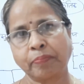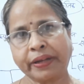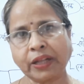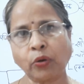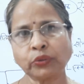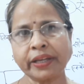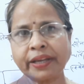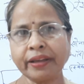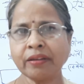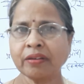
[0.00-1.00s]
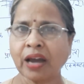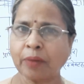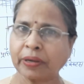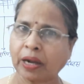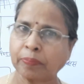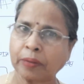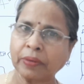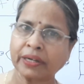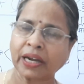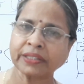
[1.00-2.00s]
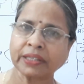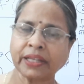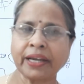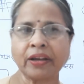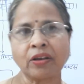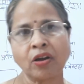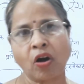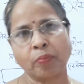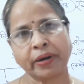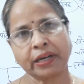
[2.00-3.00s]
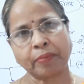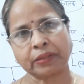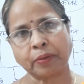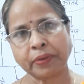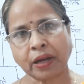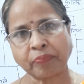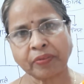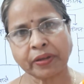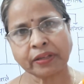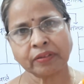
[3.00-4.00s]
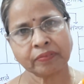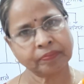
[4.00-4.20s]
पैदा होते ही हमें कपड़े में लेटाया जाता है और मरने के बाद हमें कफन में